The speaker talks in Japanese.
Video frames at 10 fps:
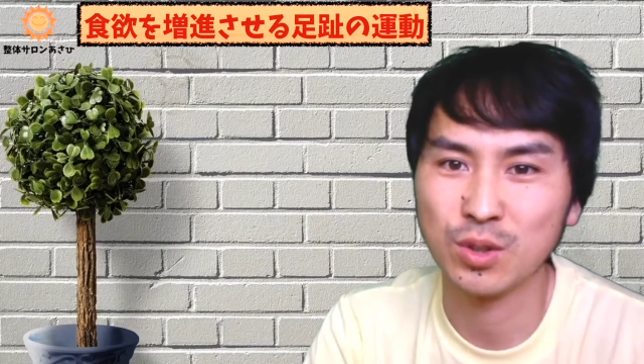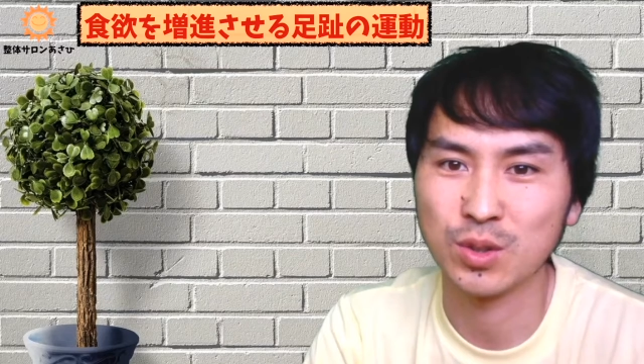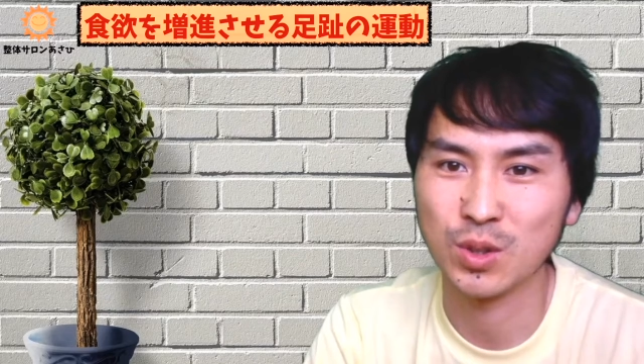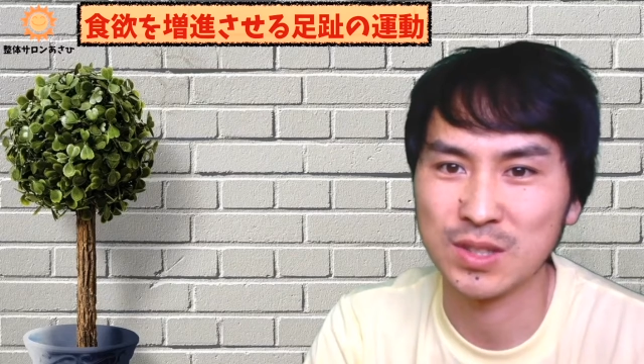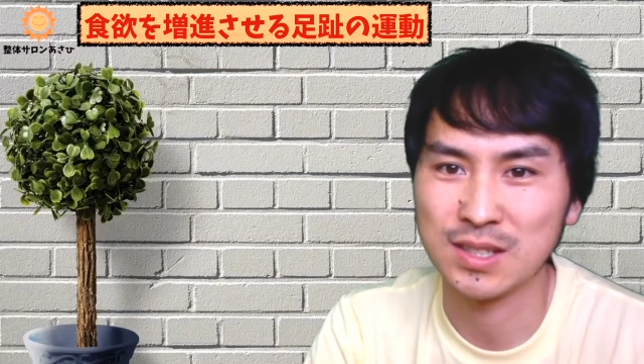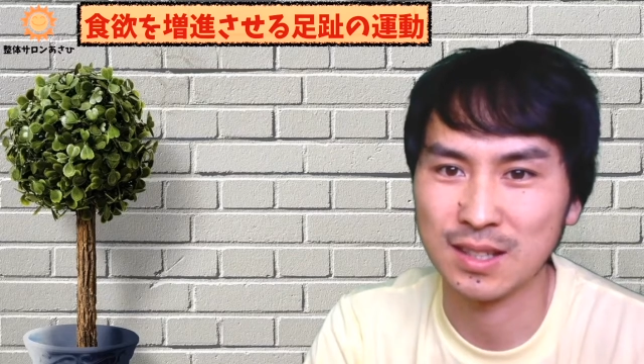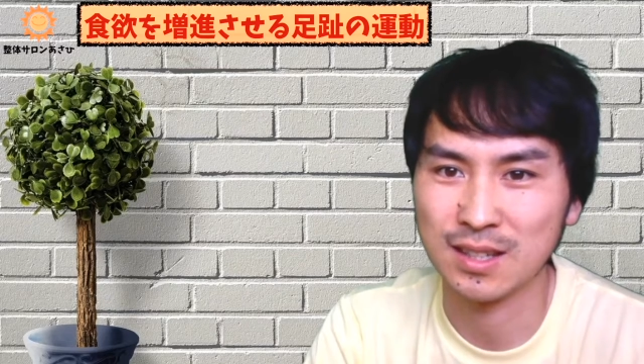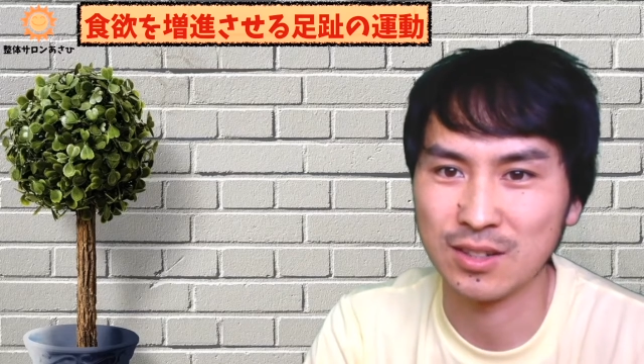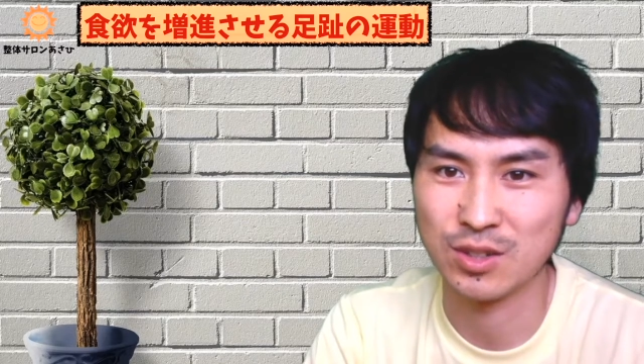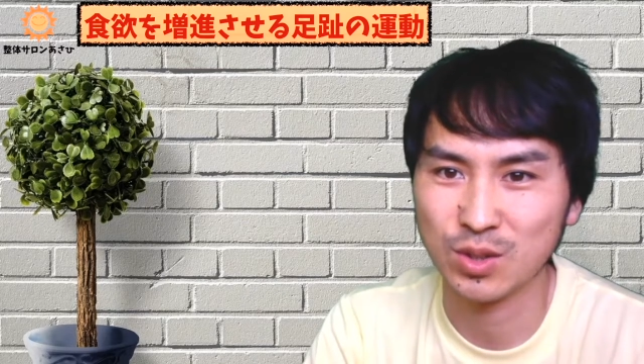を増進さ
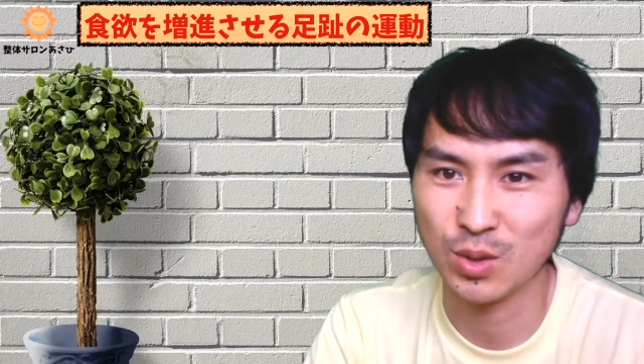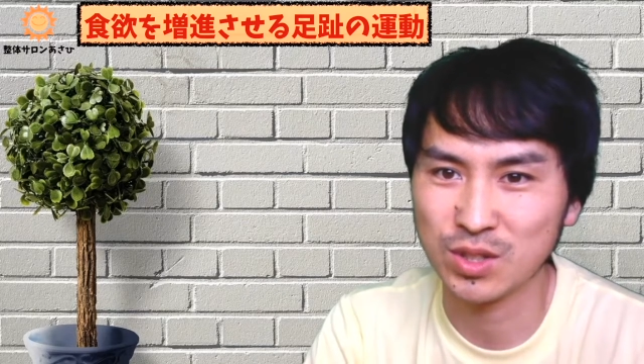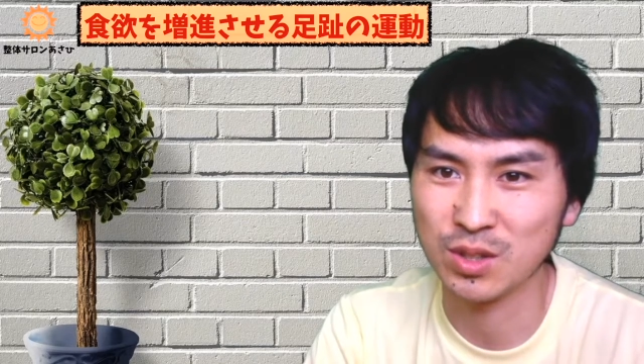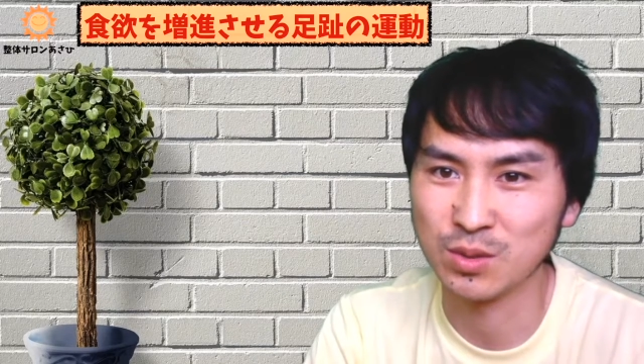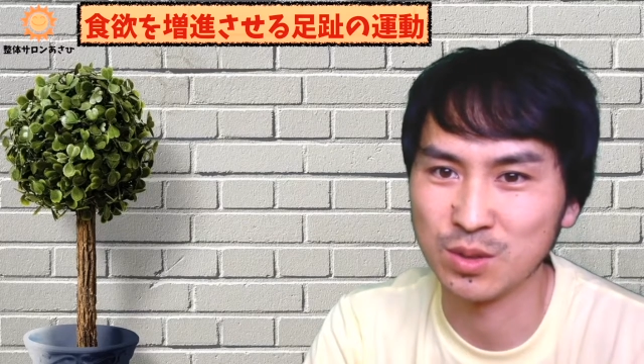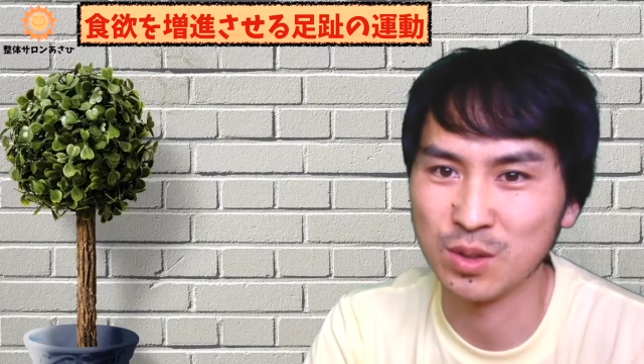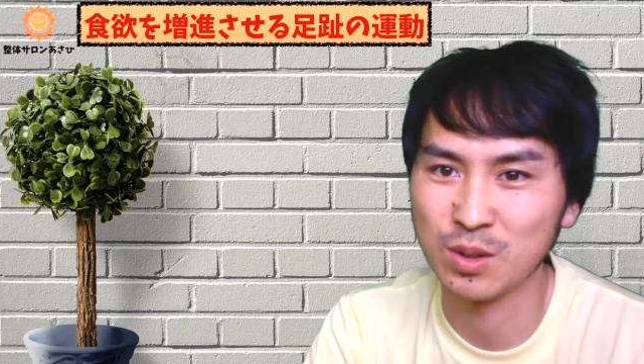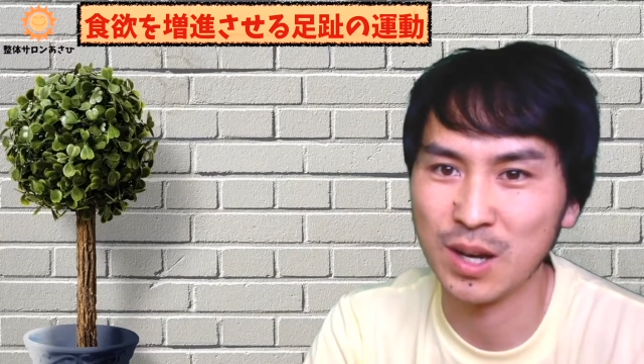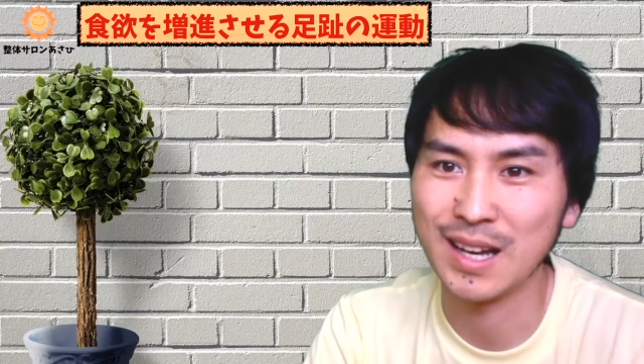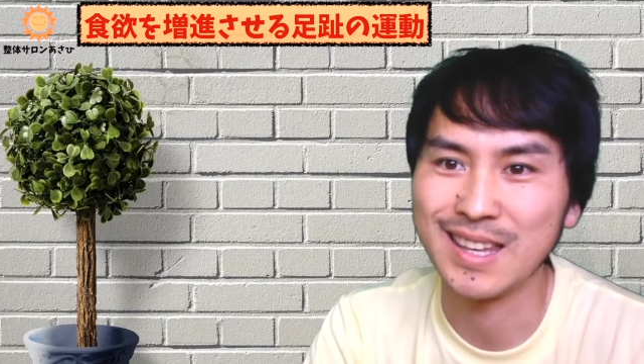せる即死の運
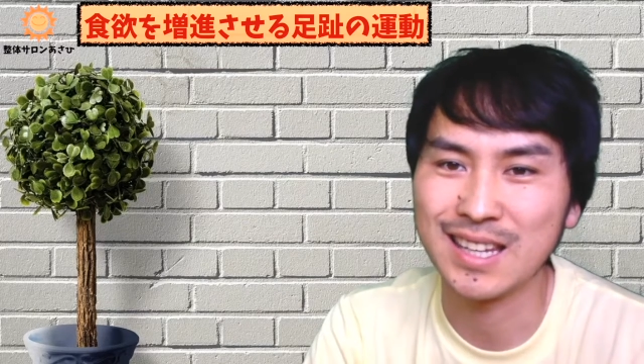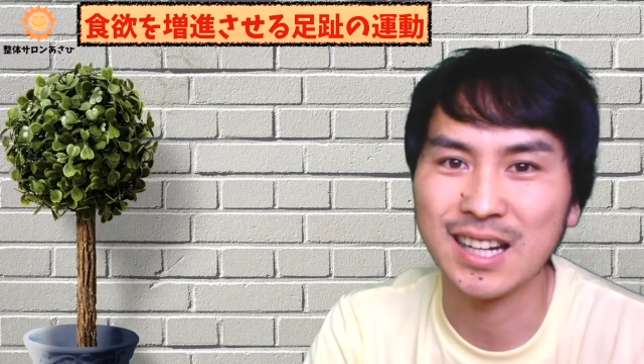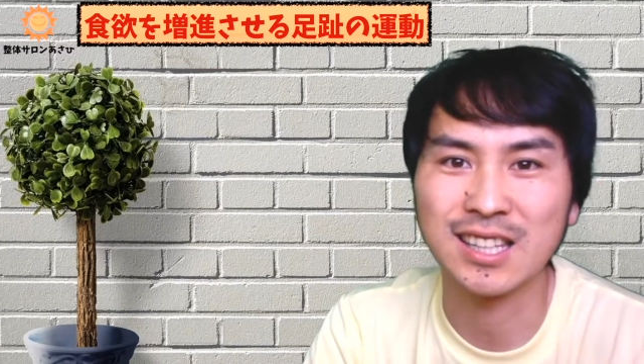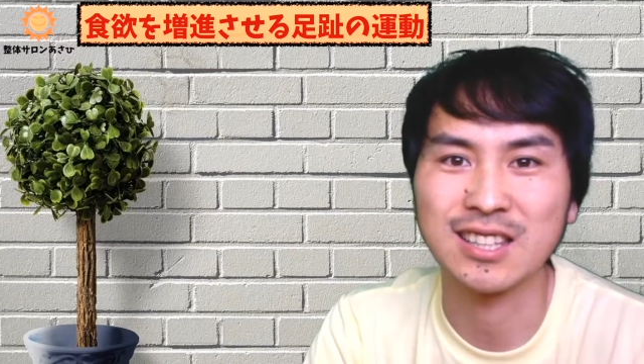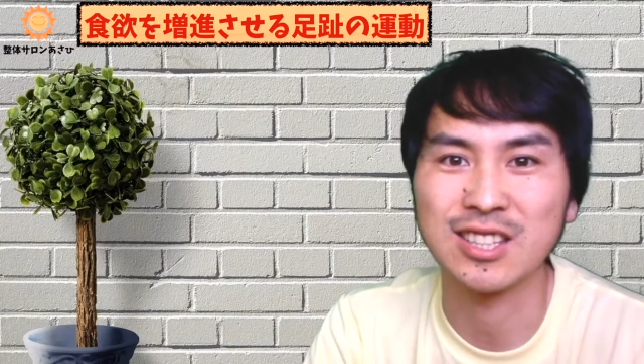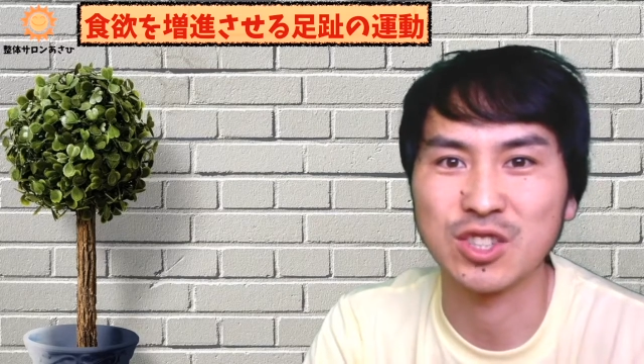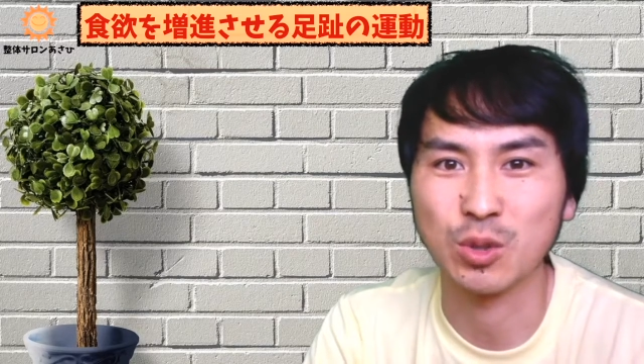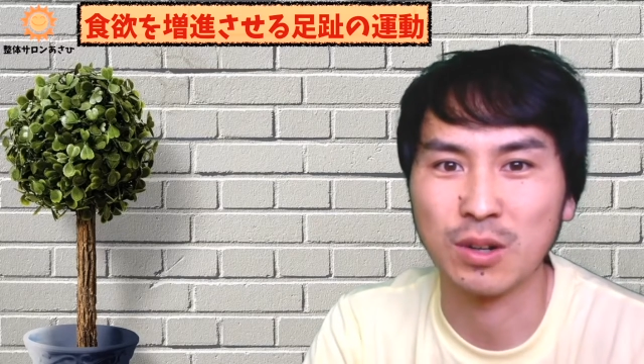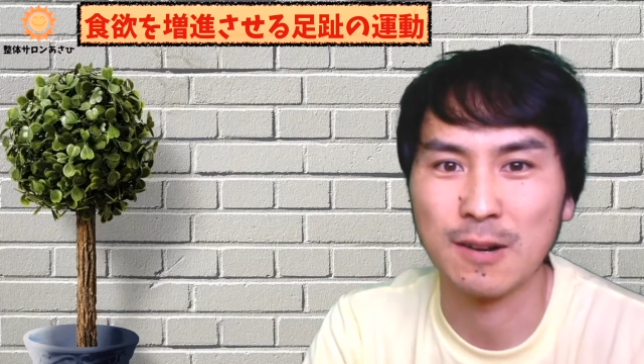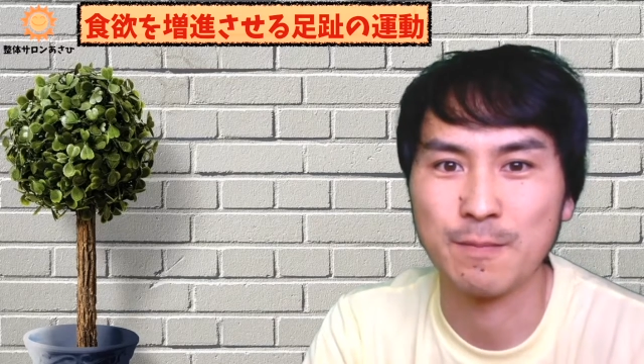動はいかがだったで
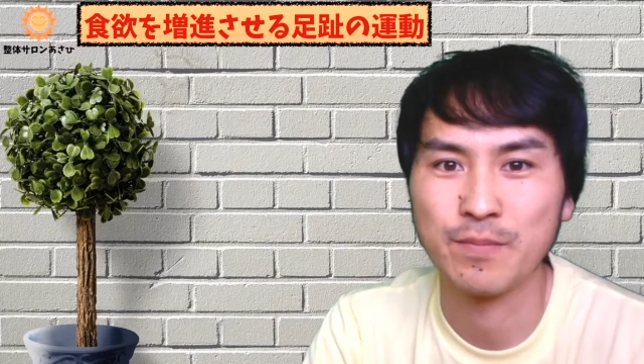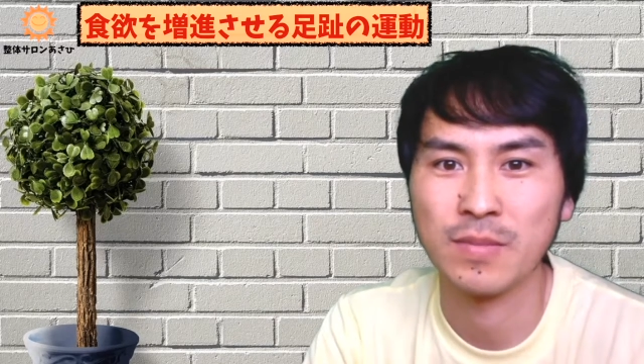しょうか